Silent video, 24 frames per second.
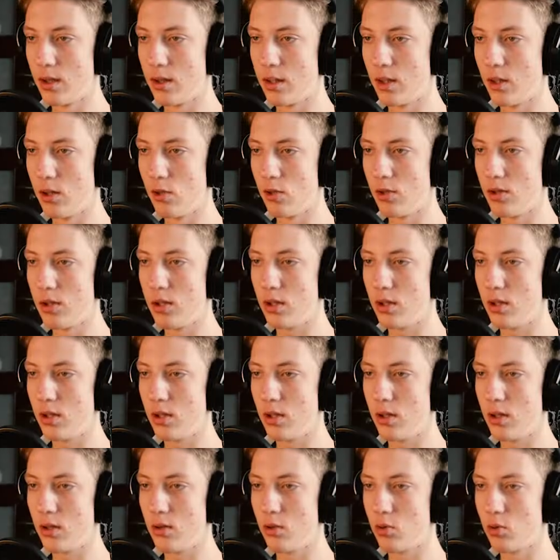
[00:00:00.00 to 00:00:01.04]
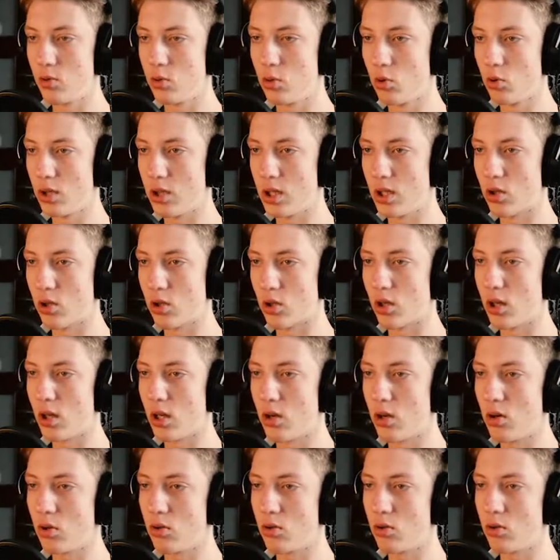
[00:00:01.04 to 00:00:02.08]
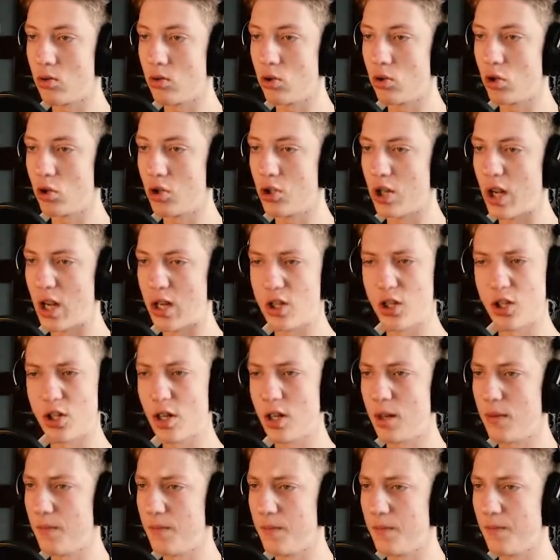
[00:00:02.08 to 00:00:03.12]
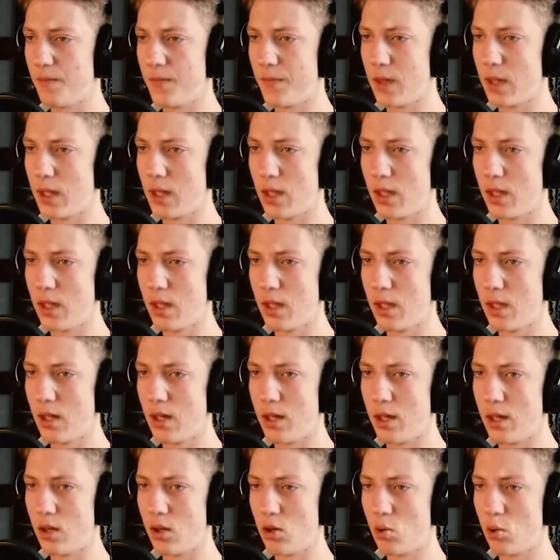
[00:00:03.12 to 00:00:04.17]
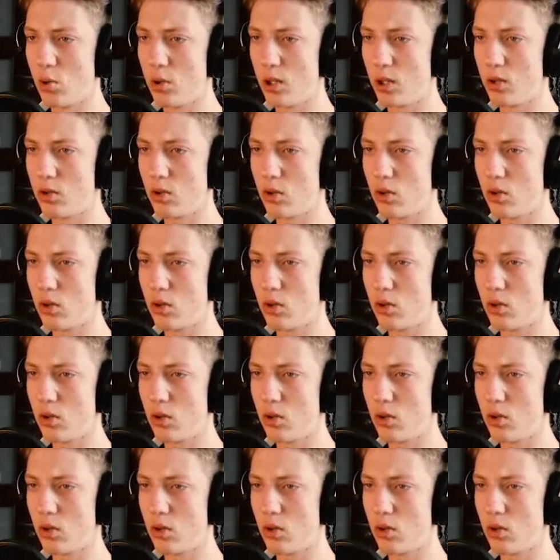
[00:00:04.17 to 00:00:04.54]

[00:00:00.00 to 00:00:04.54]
Ten lód utrudnia trochę. Troszeczkę. Ale ogólnie